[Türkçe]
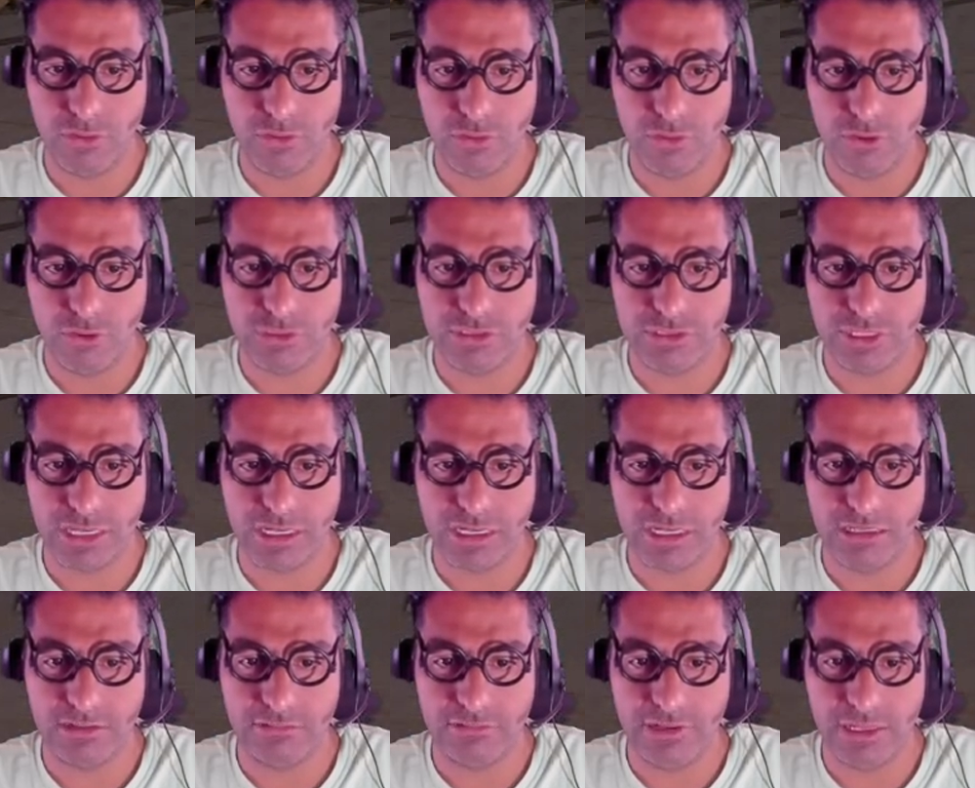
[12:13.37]

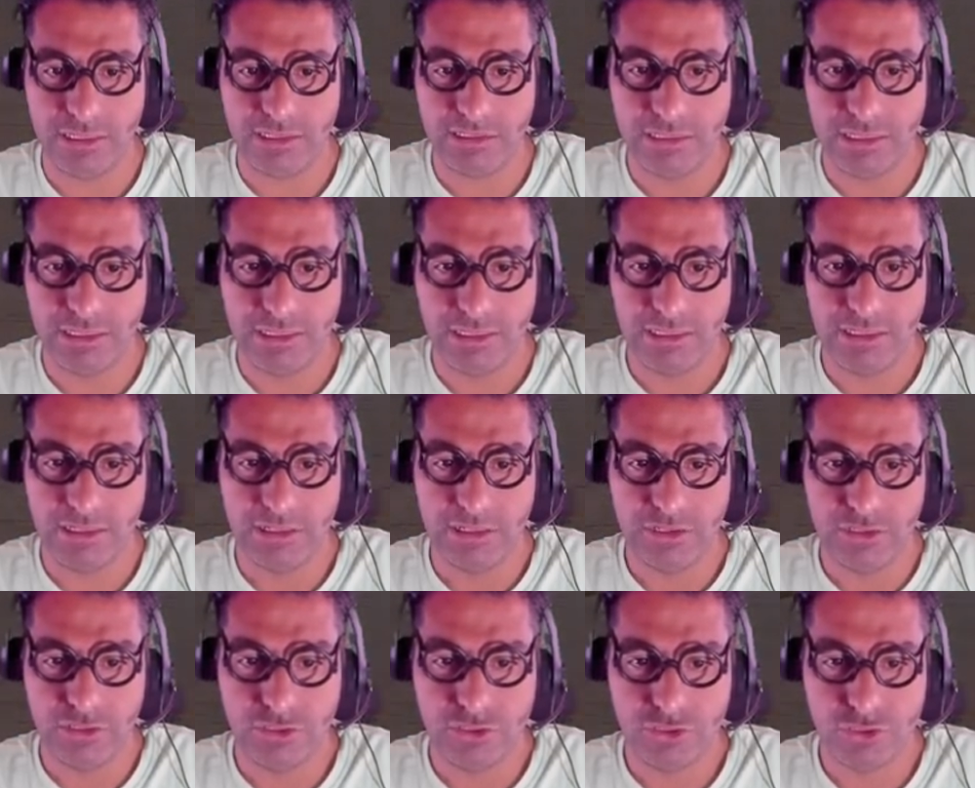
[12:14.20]
özelliği var.
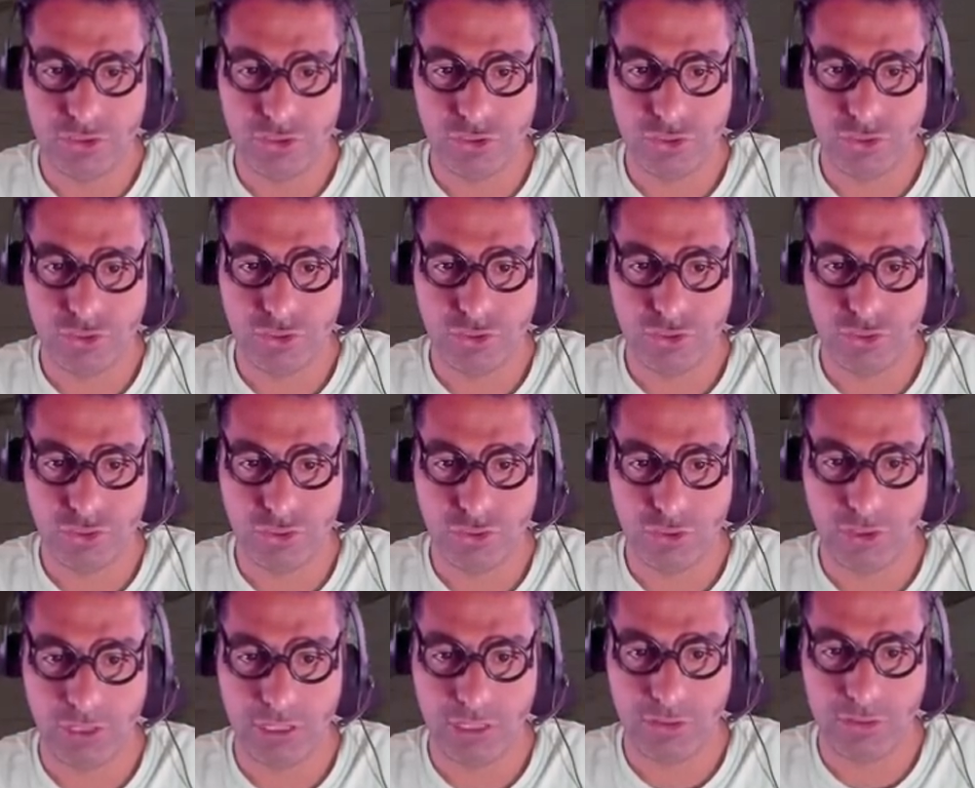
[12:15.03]

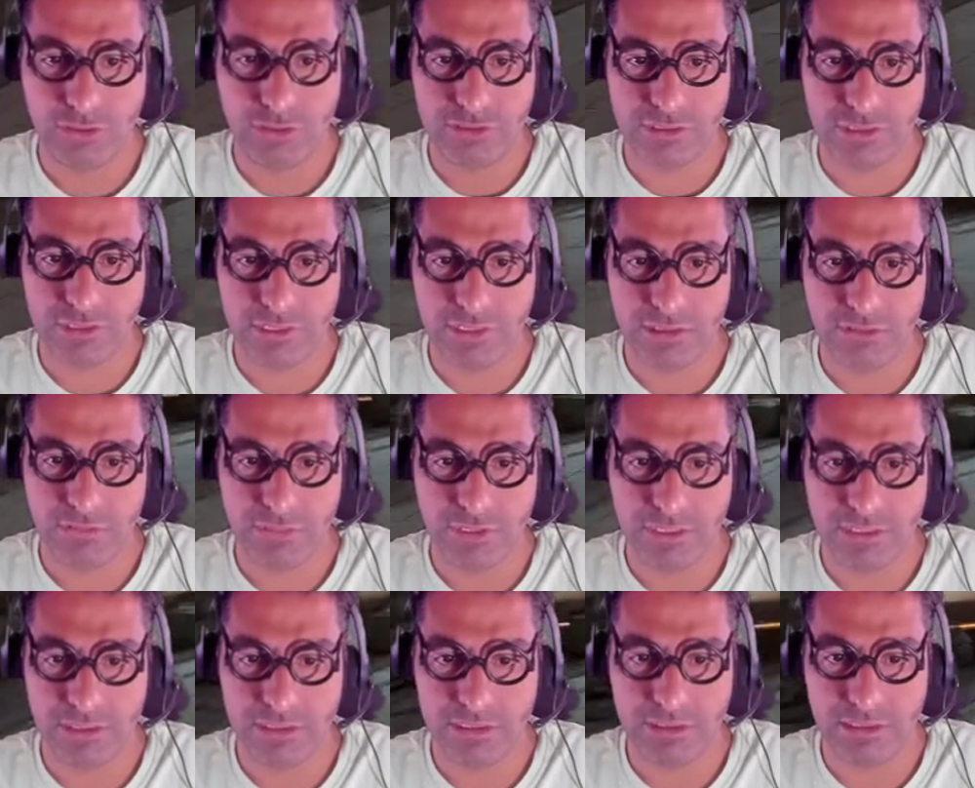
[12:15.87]
Şöyle gösterelim
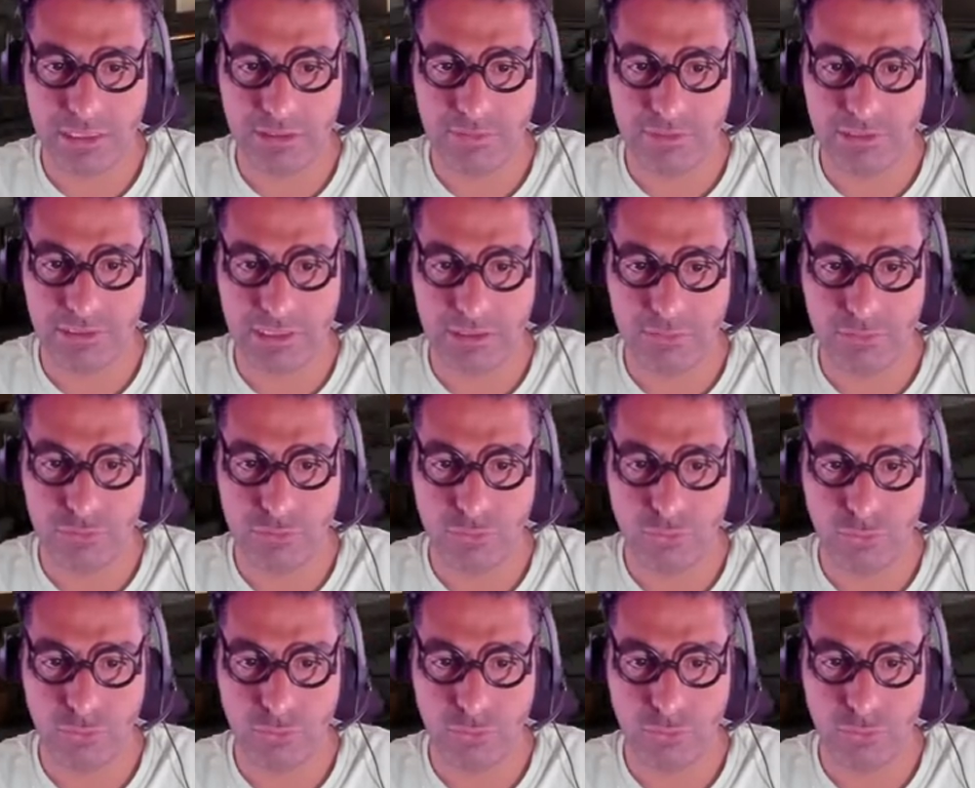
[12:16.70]
bir kez daha. Mesela burada